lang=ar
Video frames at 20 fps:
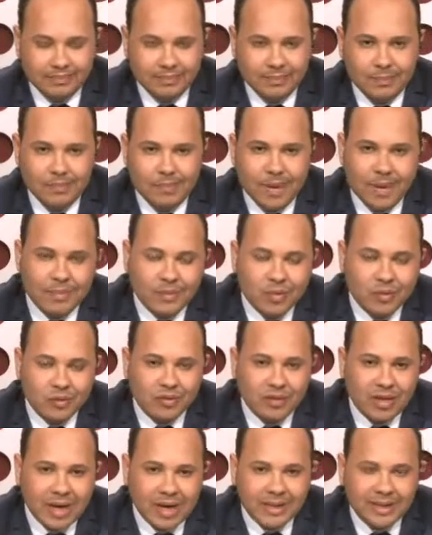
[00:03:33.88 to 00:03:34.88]
ما,
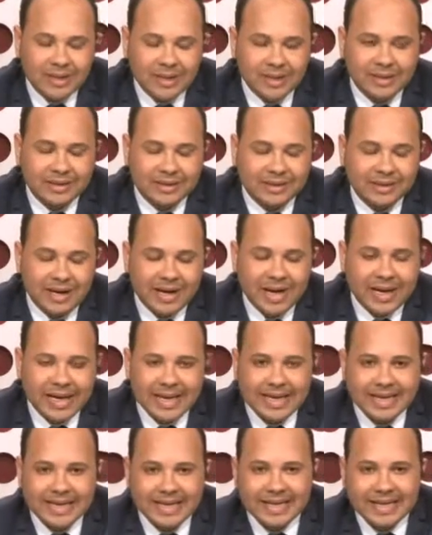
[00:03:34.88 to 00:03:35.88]
بيوصلش للدرجه
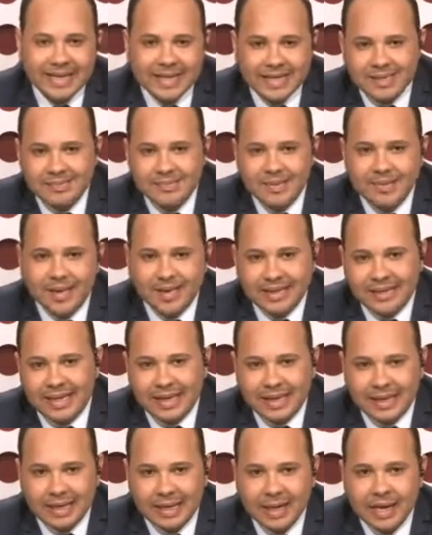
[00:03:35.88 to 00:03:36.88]
اللي الجسم
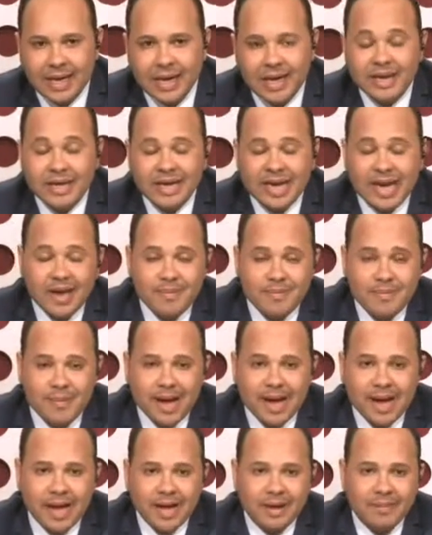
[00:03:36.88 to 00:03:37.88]
محتاجها يا
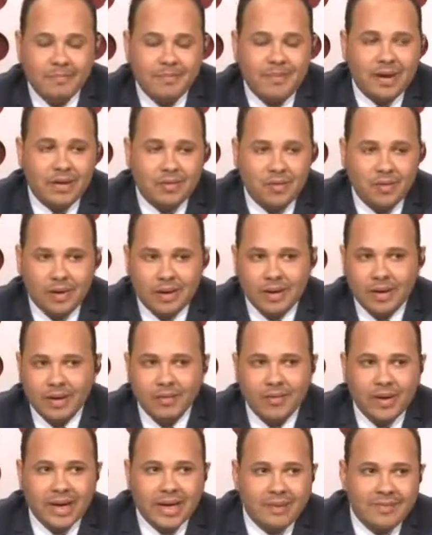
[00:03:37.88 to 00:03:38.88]
اما باكل
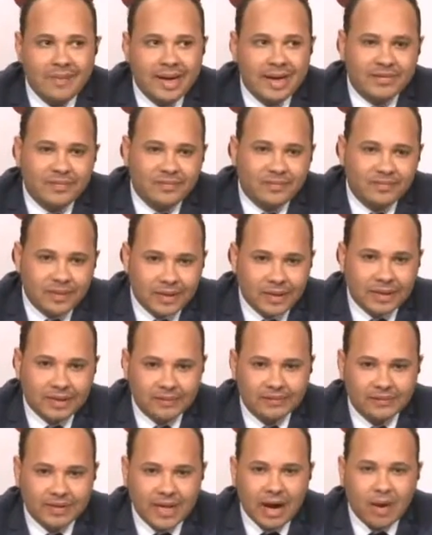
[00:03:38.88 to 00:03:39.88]
وجبات في
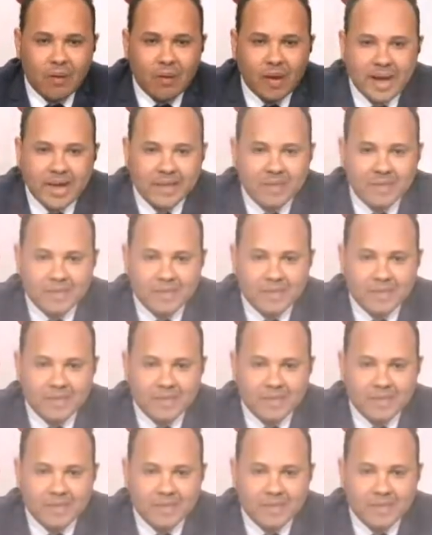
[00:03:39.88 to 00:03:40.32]
في اوقات